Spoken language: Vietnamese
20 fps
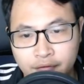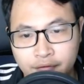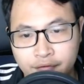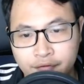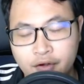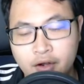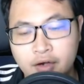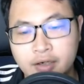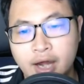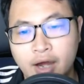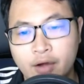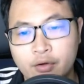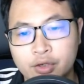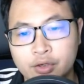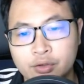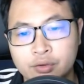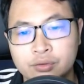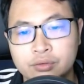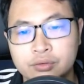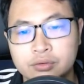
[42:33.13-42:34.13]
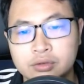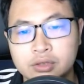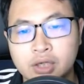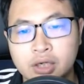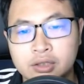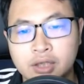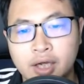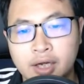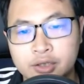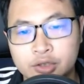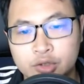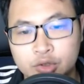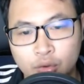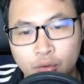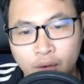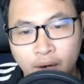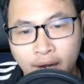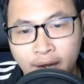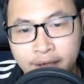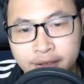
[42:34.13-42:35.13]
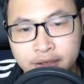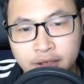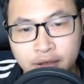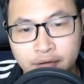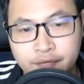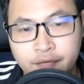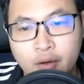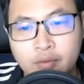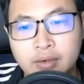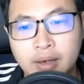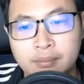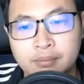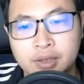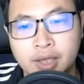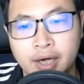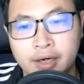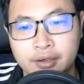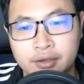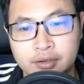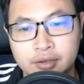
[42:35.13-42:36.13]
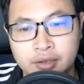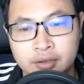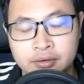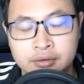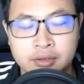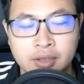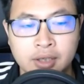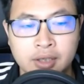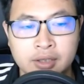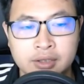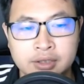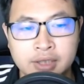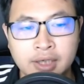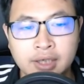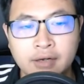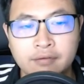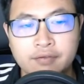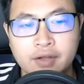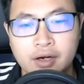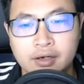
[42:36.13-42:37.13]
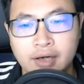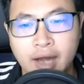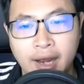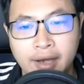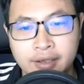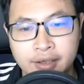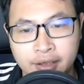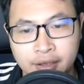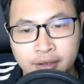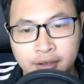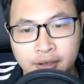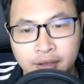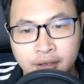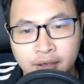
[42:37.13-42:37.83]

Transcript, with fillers: Phương đạo hữu được thần chủ hạ chỉ phong làm thần tướng, chính là việc đại hỷ.